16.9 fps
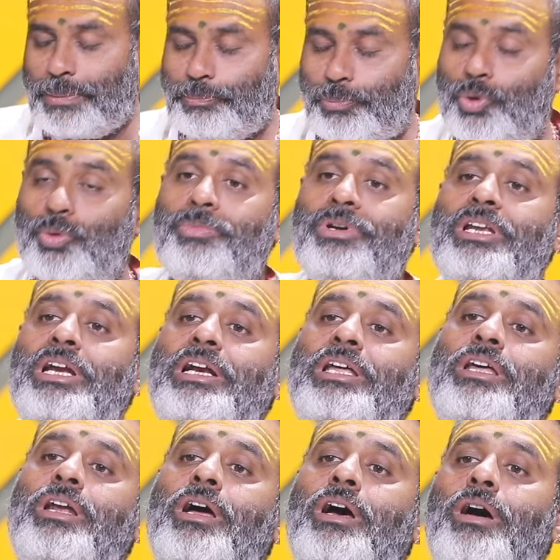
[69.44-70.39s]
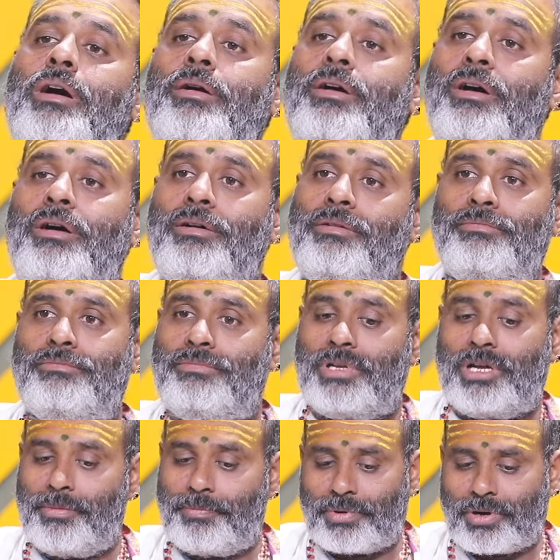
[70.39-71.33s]
ఇప్పుడు మీరు అడిగిన
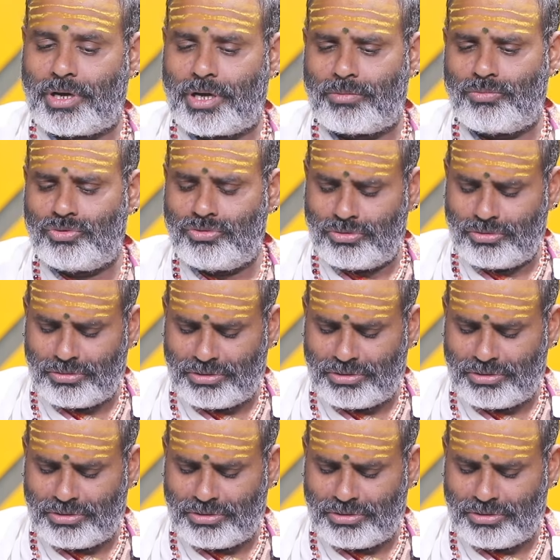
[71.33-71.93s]
దాని ప్రకారము